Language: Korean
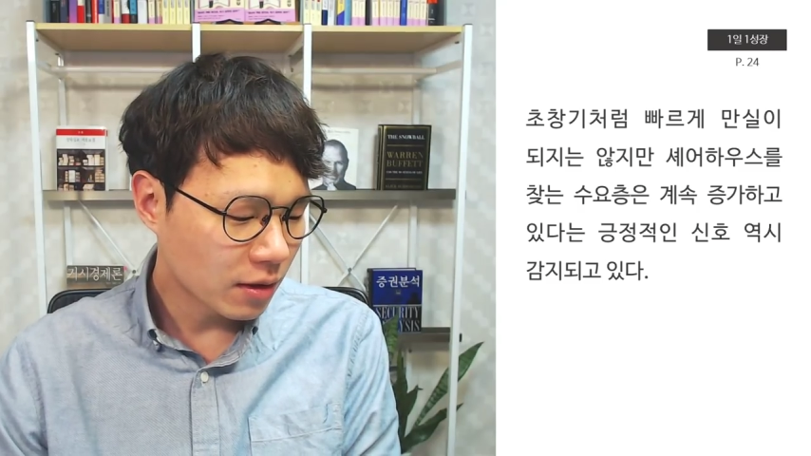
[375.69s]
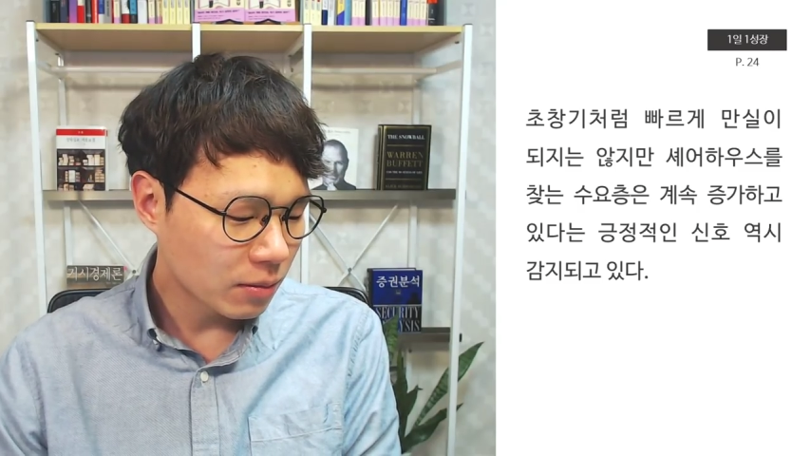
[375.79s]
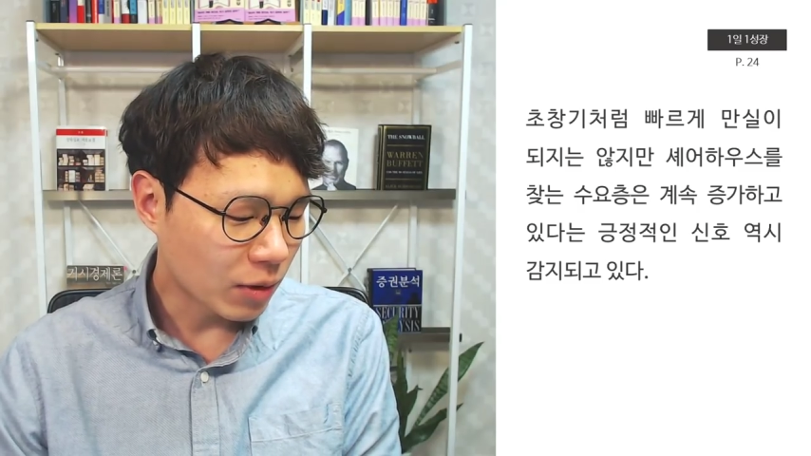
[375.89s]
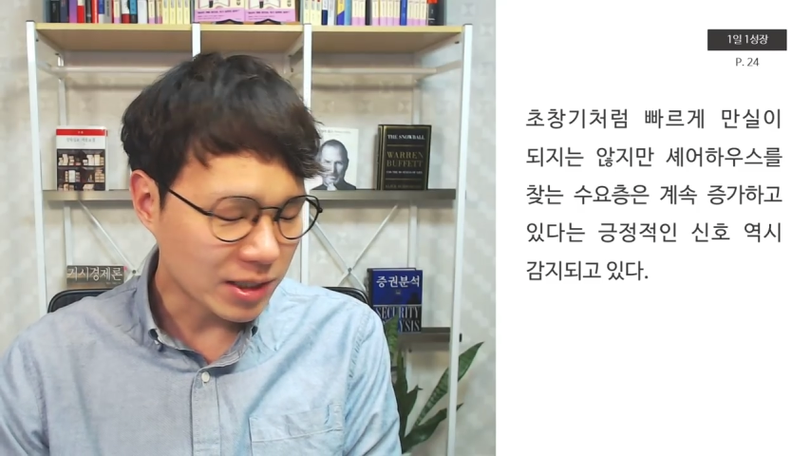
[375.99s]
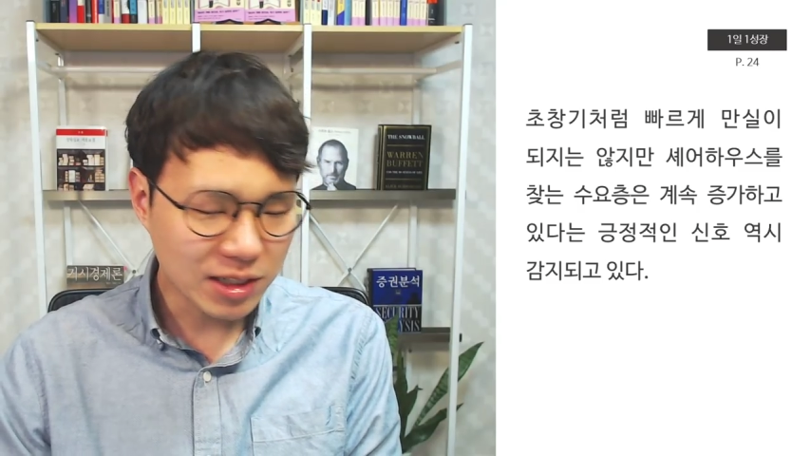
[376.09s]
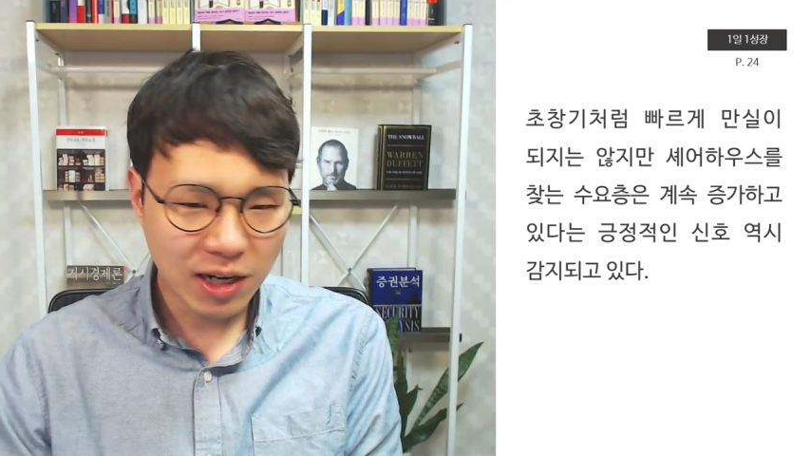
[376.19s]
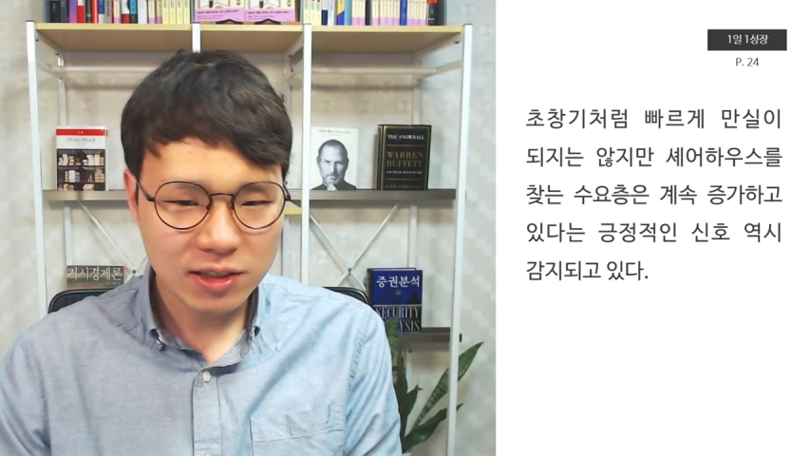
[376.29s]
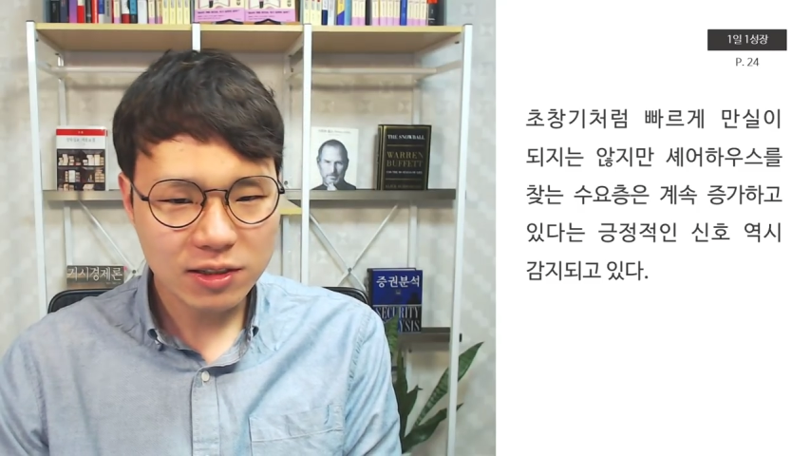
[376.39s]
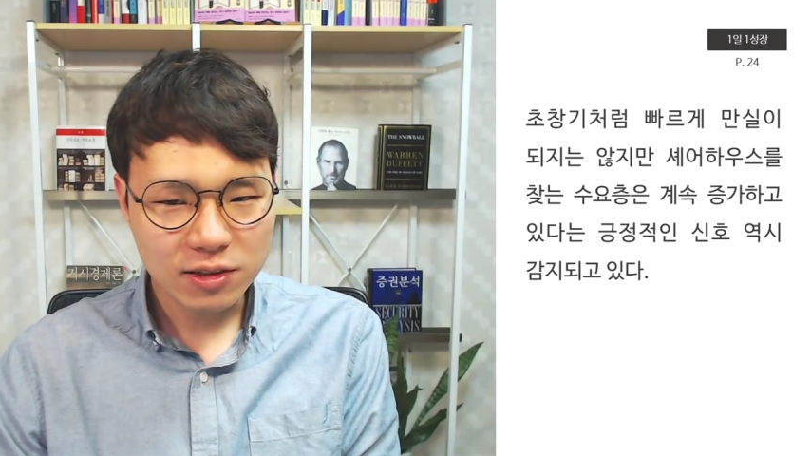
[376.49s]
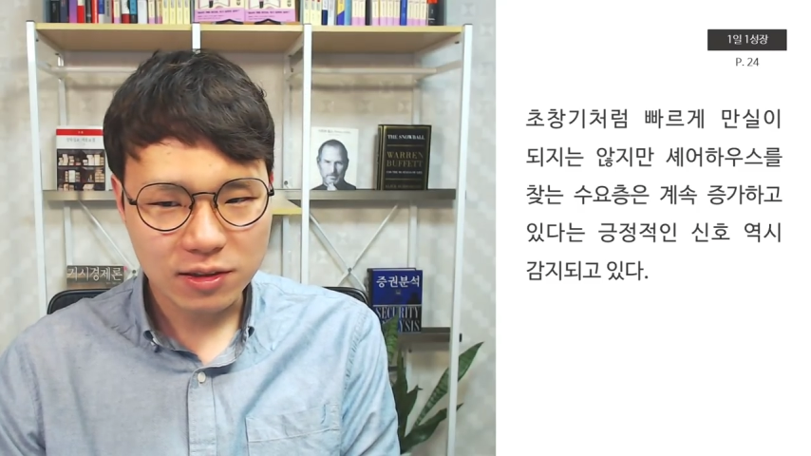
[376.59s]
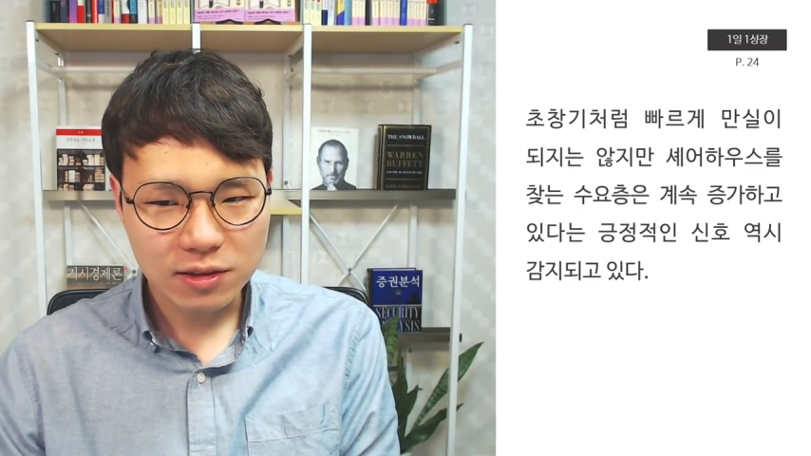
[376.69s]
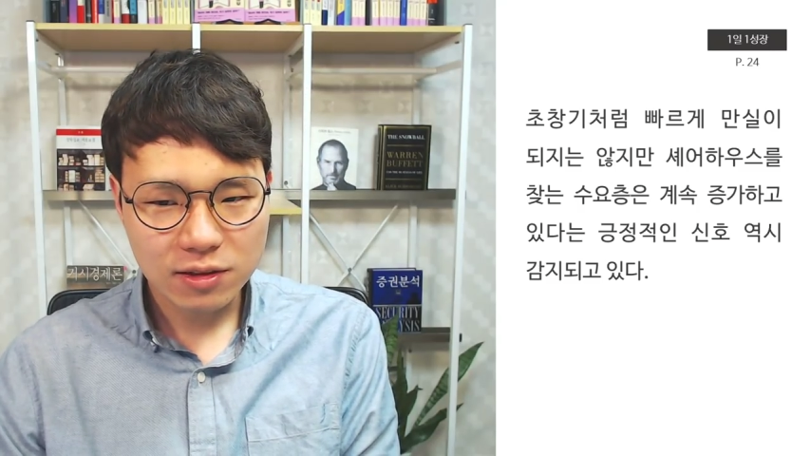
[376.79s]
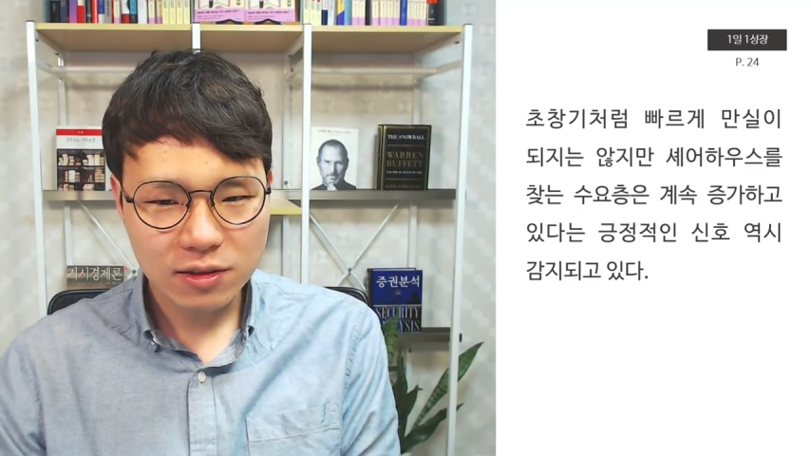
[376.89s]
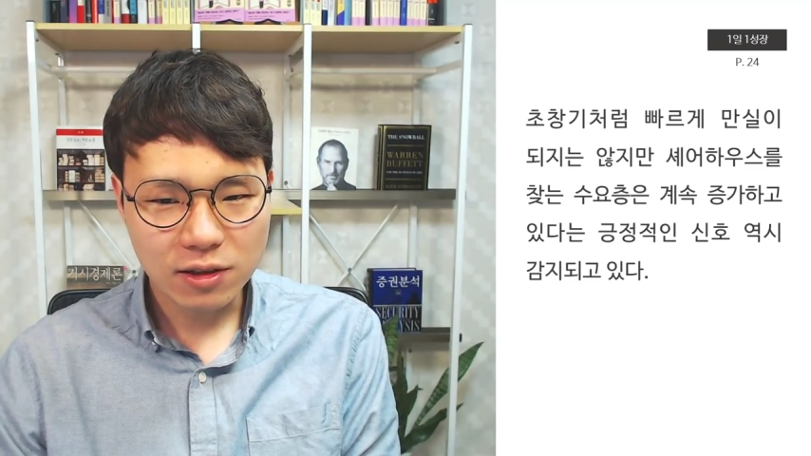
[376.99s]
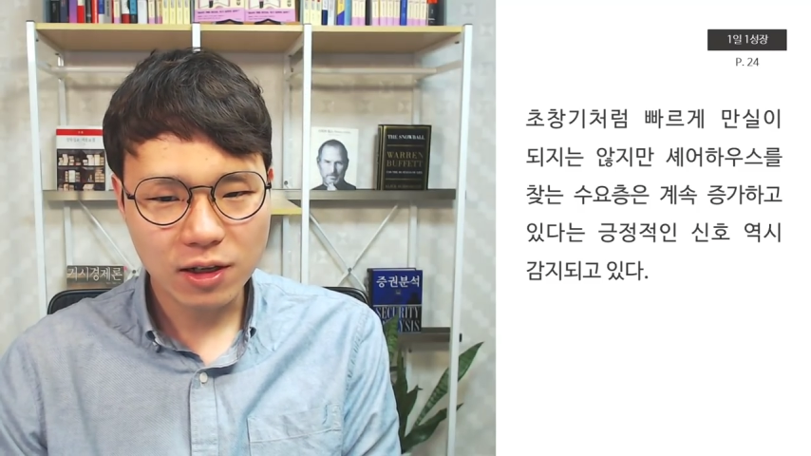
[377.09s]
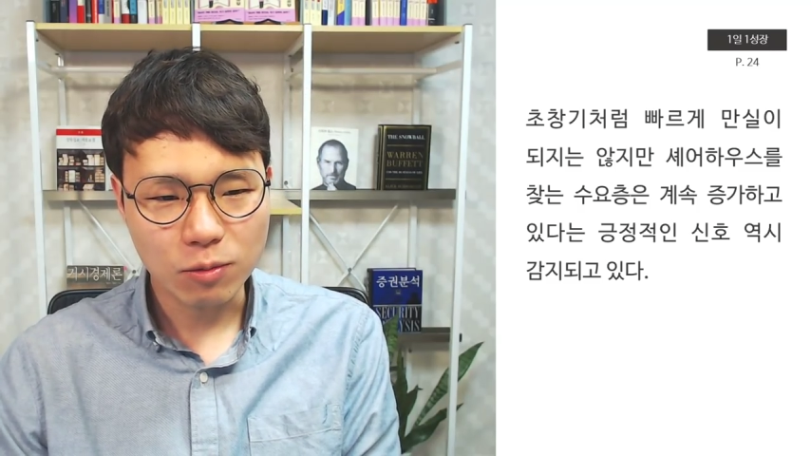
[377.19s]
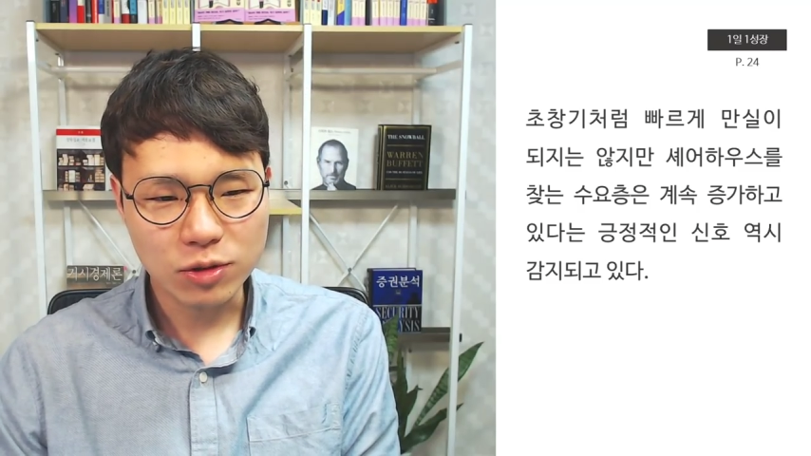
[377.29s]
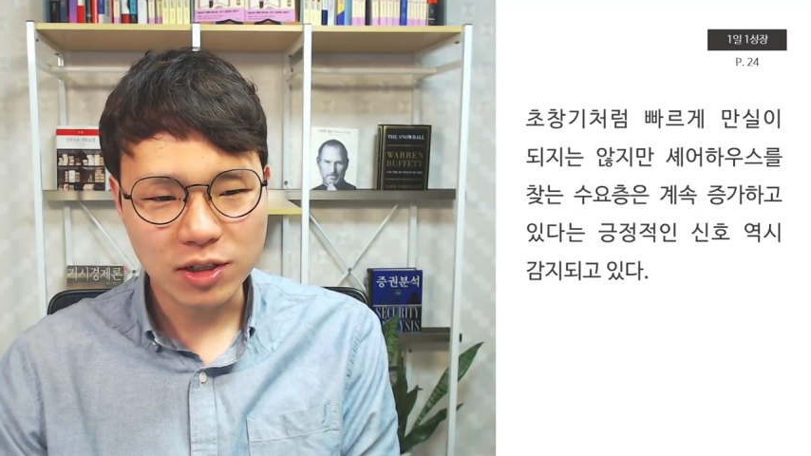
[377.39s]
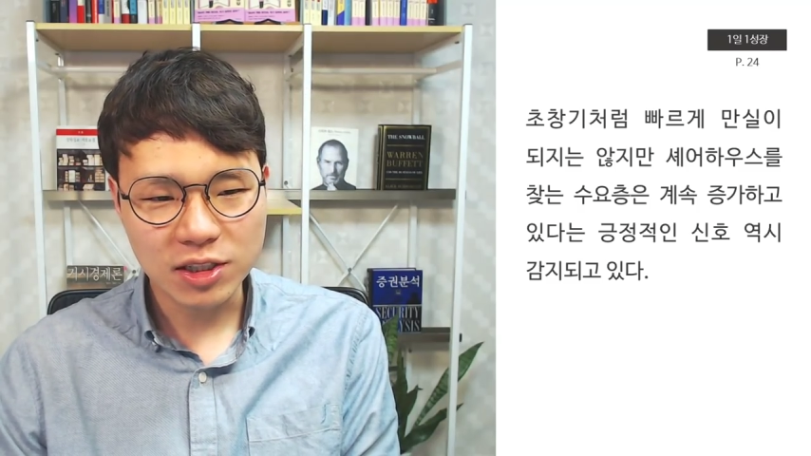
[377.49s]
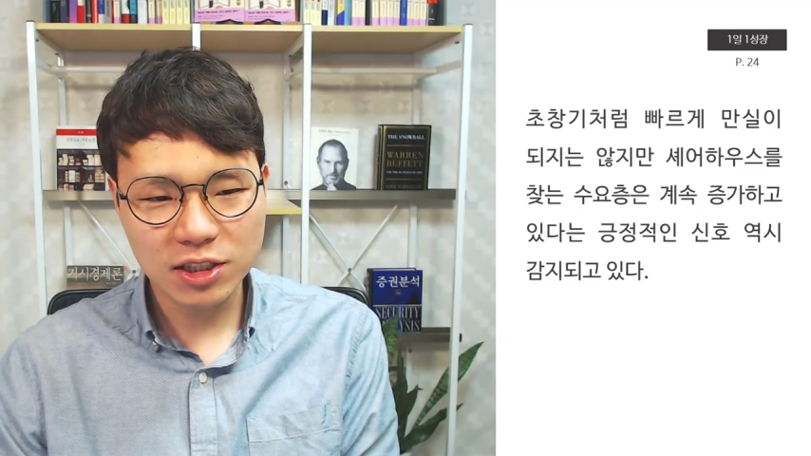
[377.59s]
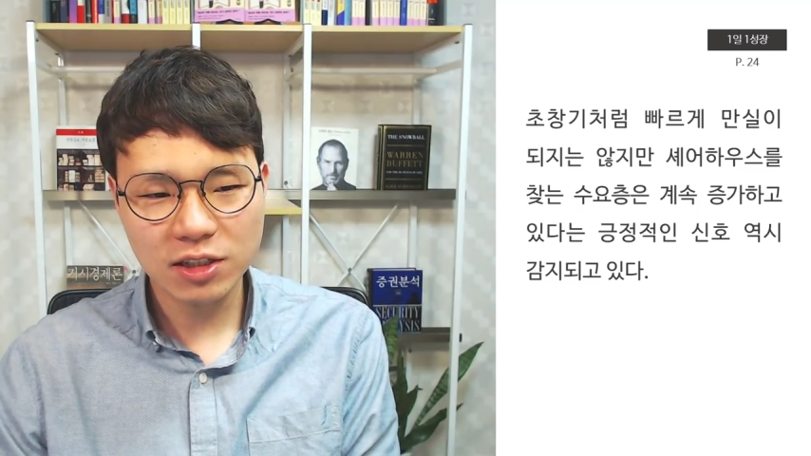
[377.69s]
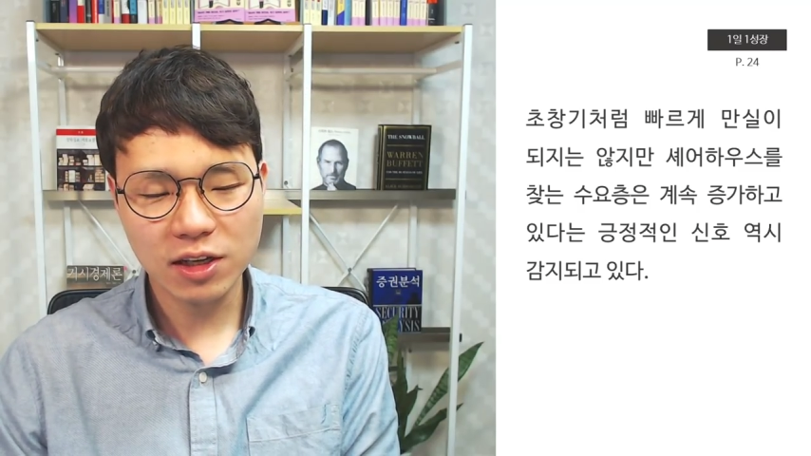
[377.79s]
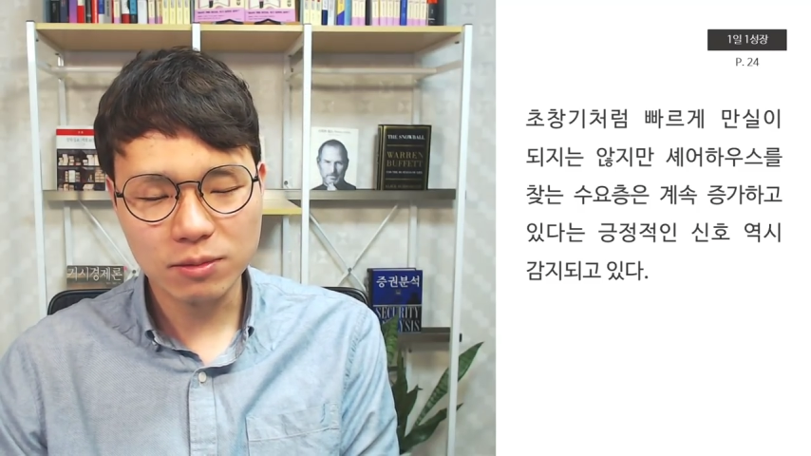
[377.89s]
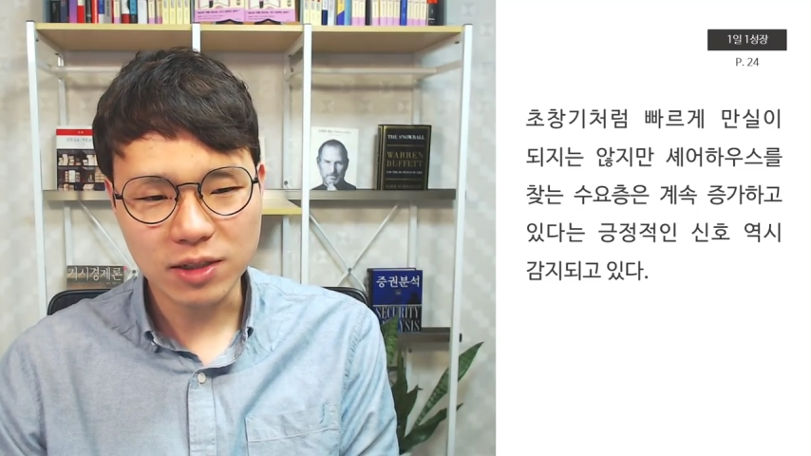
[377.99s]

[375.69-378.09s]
뭐 아직까지는 그렇게 엄청난 치킨 게임은